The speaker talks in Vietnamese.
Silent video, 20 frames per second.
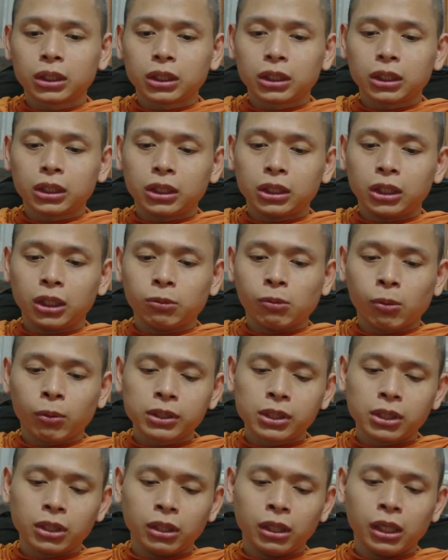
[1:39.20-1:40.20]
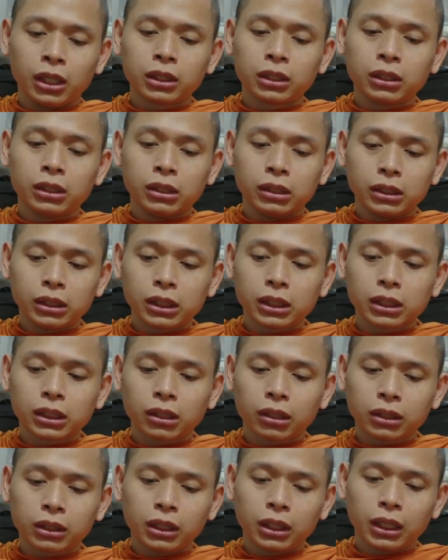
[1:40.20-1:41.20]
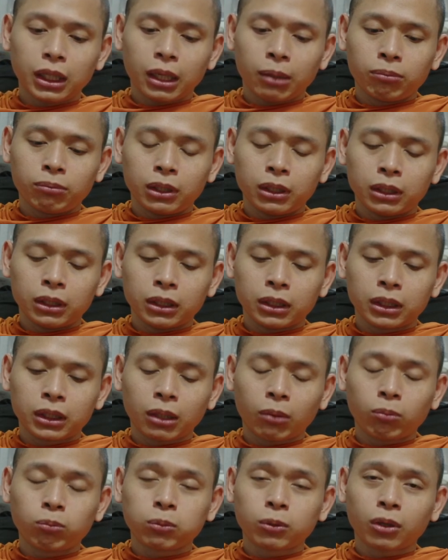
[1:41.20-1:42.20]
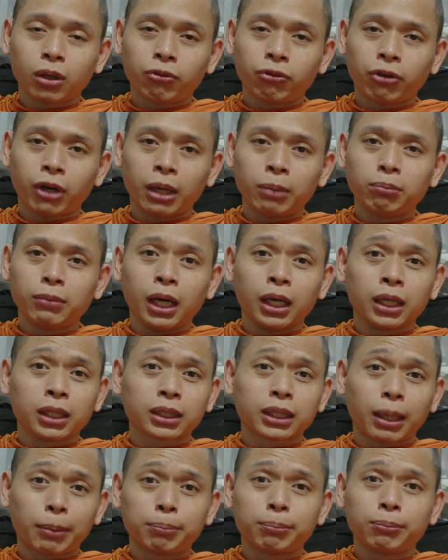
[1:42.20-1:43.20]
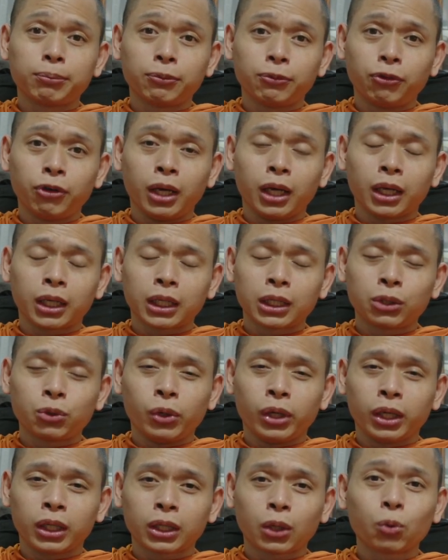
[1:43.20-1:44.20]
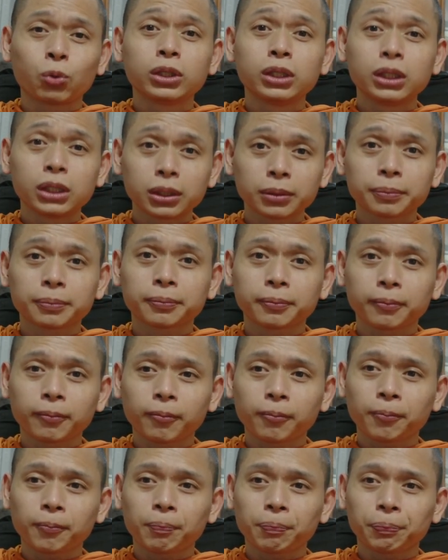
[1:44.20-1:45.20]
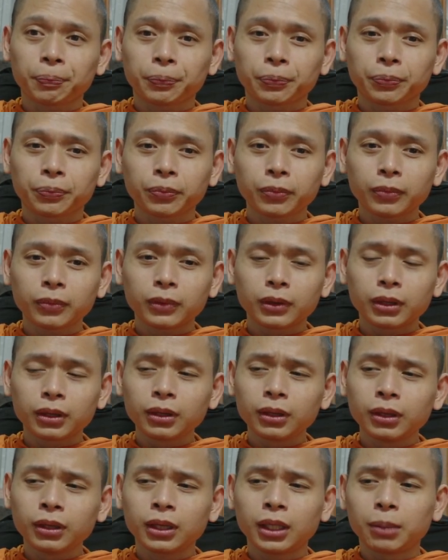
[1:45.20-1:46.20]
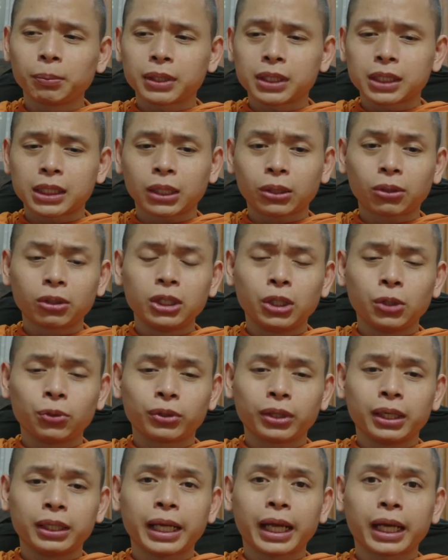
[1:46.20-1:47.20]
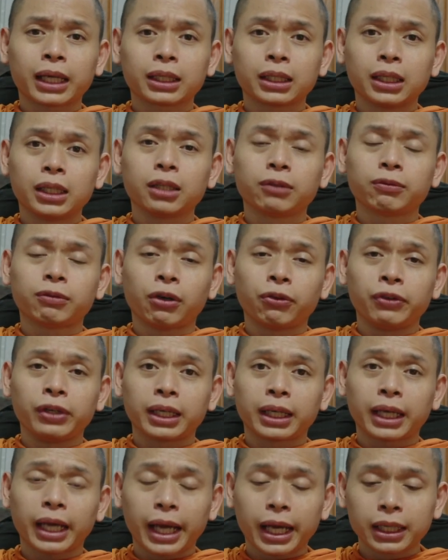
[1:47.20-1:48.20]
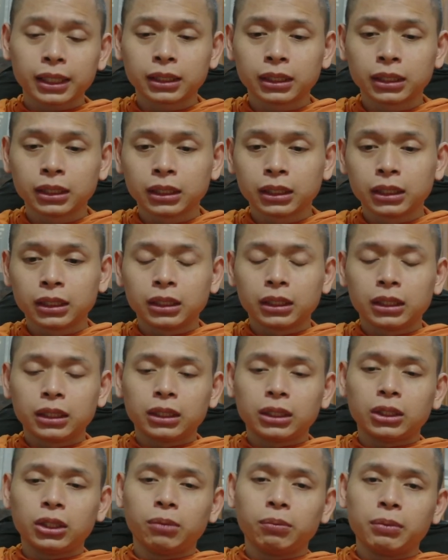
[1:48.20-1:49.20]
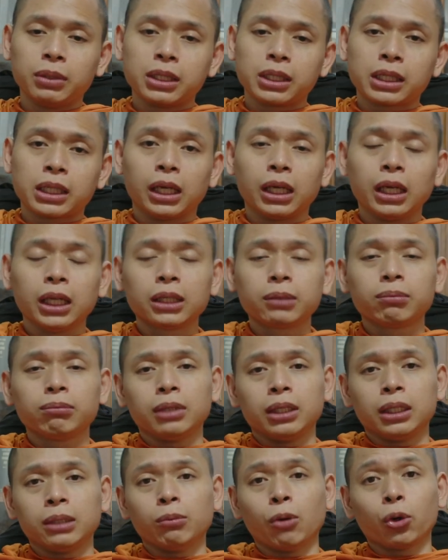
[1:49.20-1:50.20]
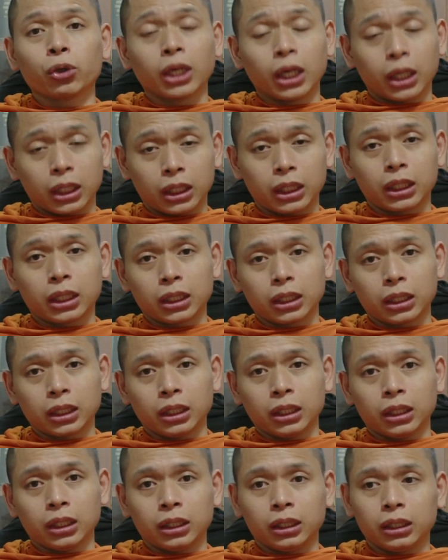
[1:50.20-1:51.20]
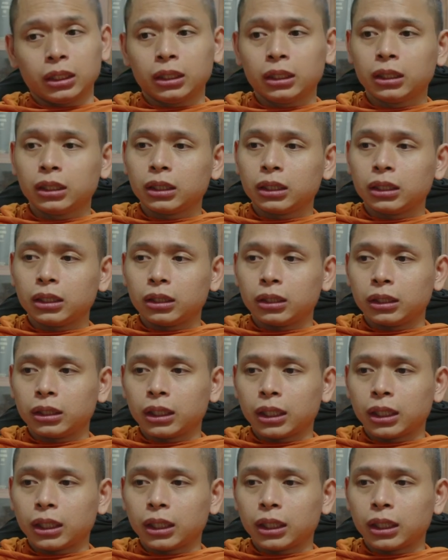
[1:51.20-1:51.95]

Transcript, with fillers: rồi một cái sự lợi ích nữa đó chính là mình không có phải bận tâm về cái chuyện nấu nướng ừ. thì mình sẽ có nhiều thời gian hơn vào việc khác rồi mình sẽ ít bị bội thực à. rồi